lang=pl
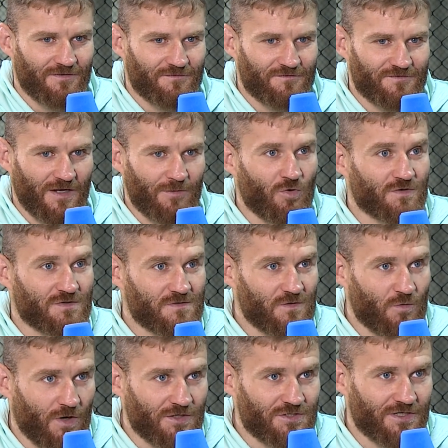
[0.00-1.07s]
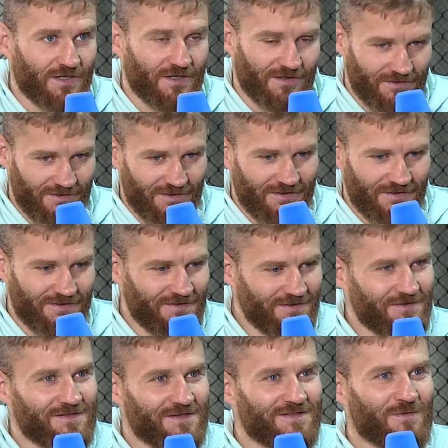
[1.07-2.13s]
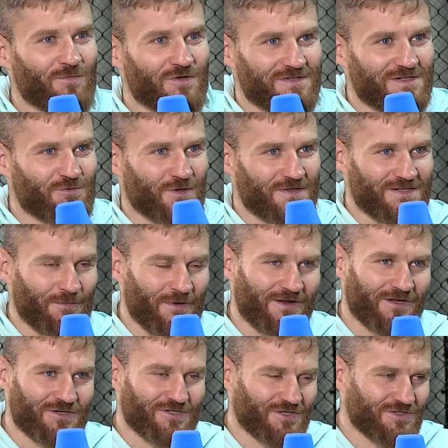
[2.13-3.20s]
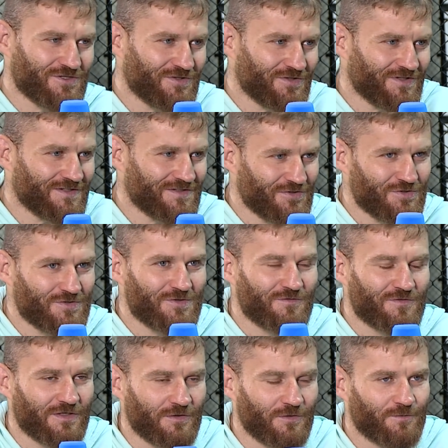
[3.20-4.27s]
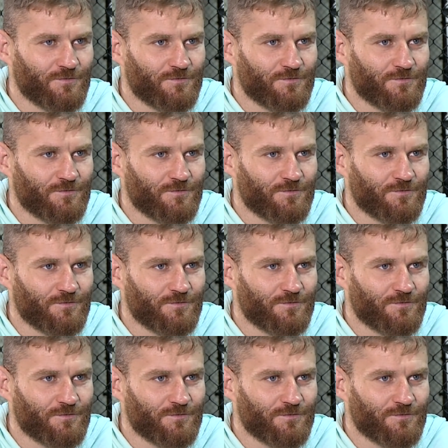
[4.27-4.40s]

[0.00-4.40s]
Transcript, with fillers: w tak mocnym składzie i, i, i ten mocny skład zamykać. Także no to jest coś cudownego.